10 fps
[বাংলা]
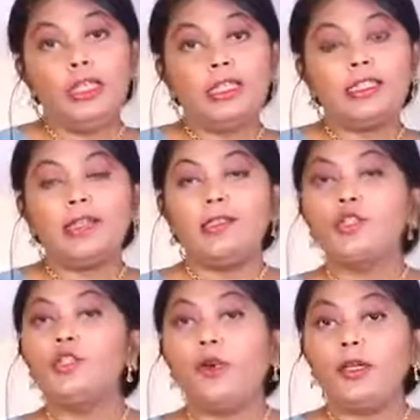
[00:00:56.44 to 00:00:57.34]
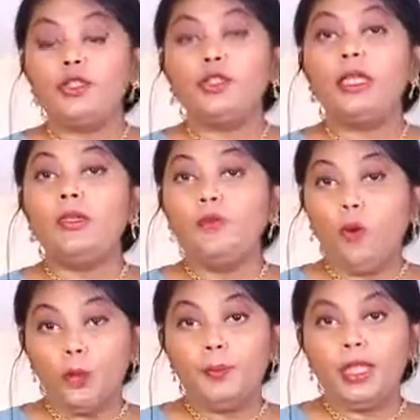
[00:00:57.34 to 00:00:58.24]
থেকে চারটি জয়েন্ট যদি
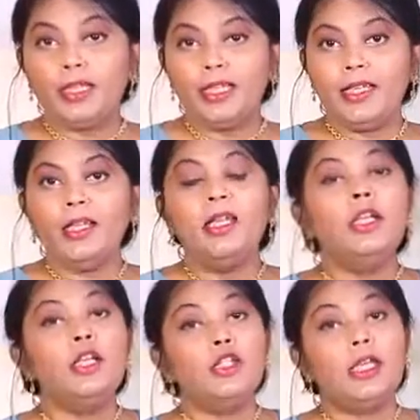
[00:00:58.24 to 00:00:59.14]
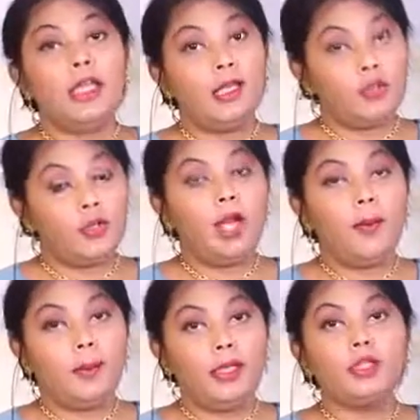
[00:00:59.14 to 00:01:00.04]
ইনভলভ থাকে সেই ক্ষেত্রে
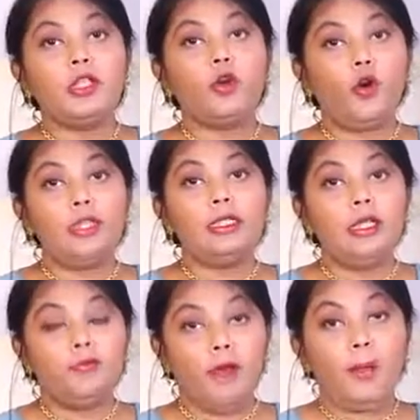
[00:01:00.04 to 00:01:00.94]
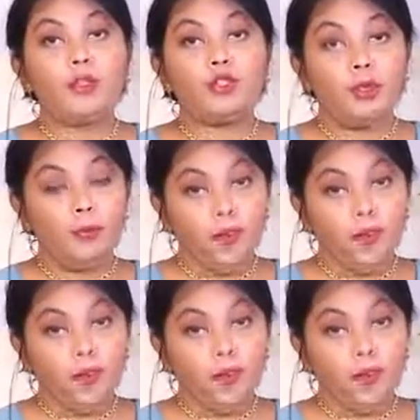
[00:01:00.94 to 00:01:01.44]
আমরা একটি ক্রনিক ইনফ্ল্যামেটরি